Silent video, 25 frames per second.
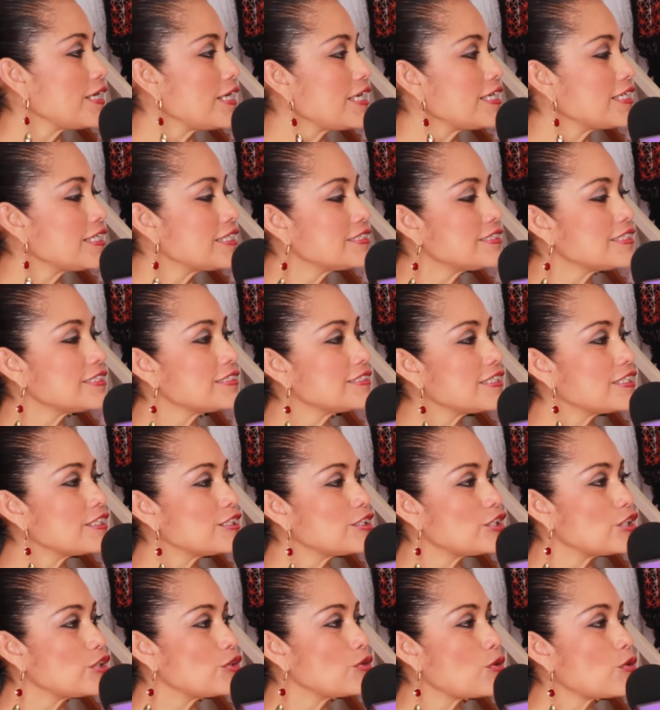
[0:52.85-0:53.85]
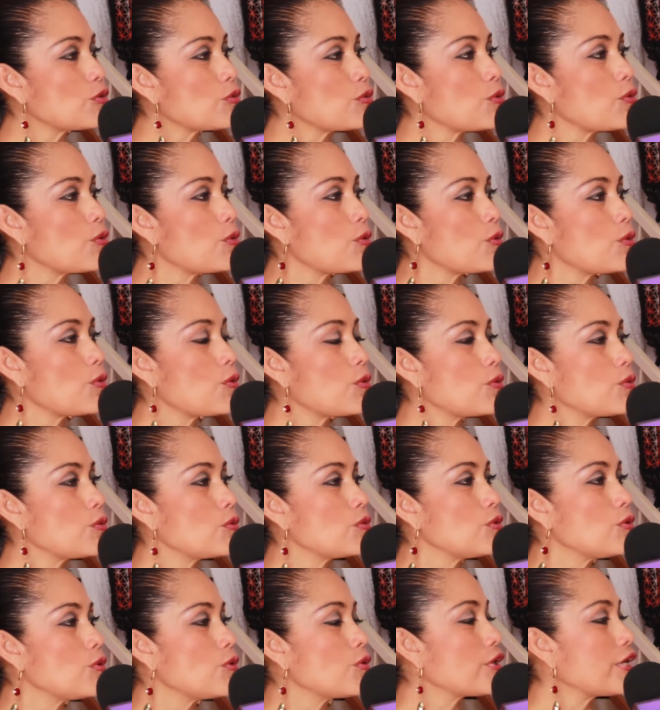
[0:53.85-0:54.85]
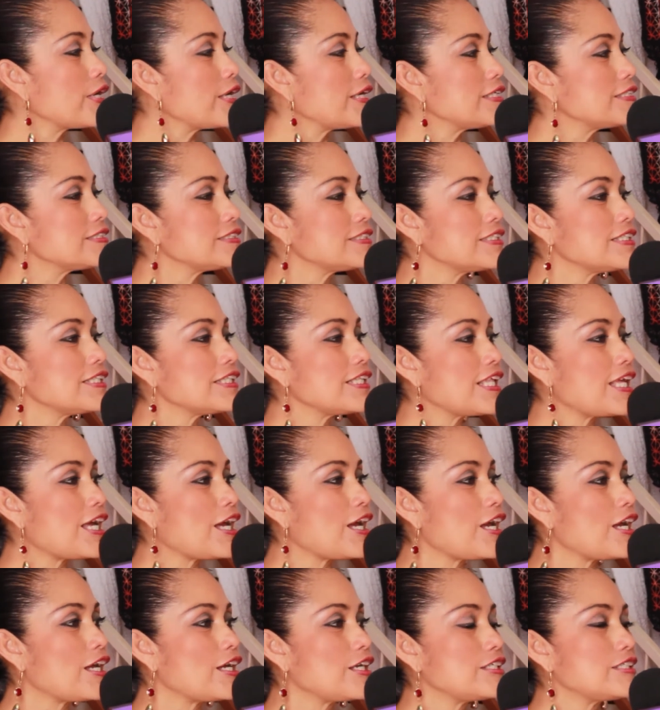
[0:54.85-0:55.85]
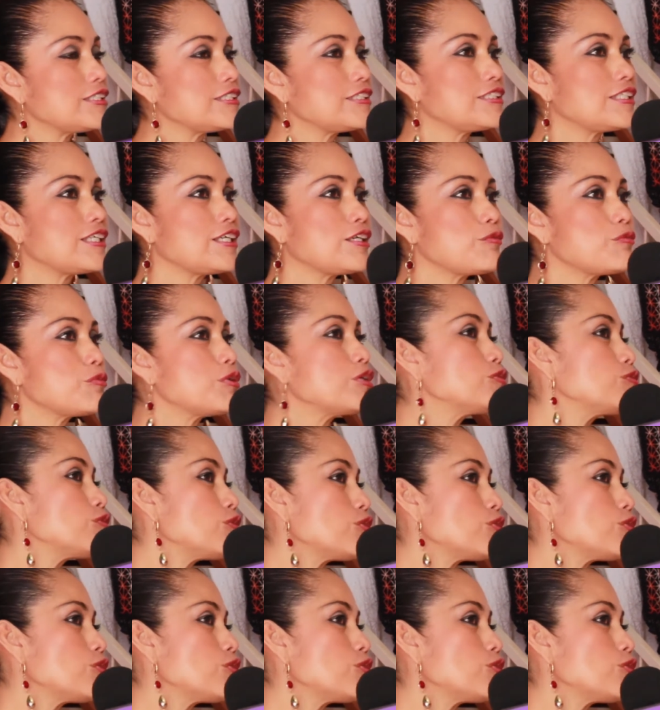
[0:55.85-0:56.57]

en este sentido con lo que es la, este, pues,